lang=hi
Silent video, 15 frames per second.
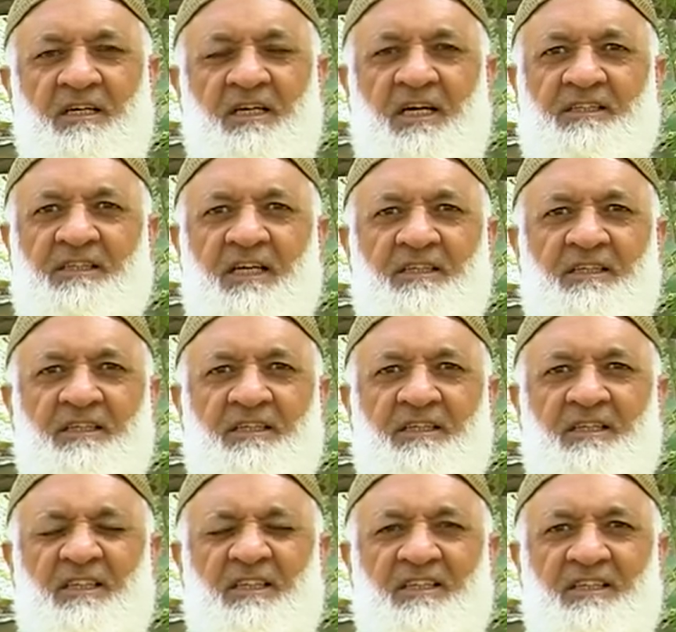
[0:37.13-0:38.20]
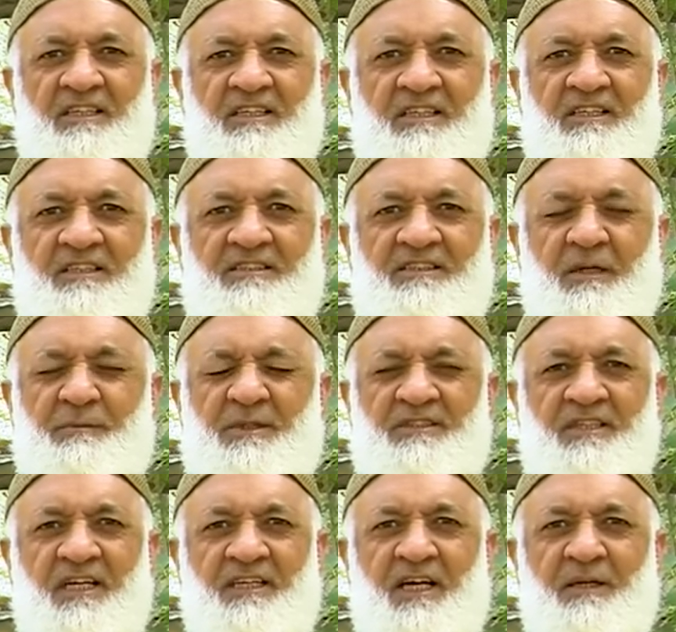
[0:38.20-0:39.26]
कादियानी जब
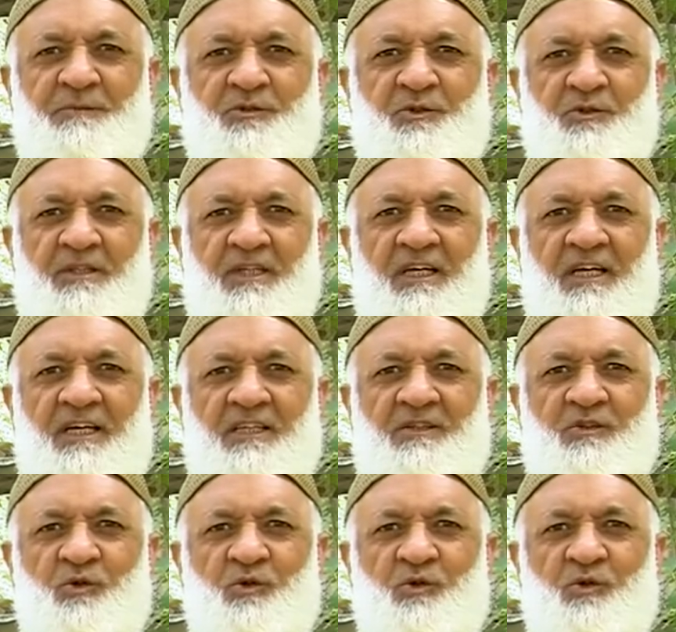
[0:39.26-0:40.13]
इसका नाम सुनते हैं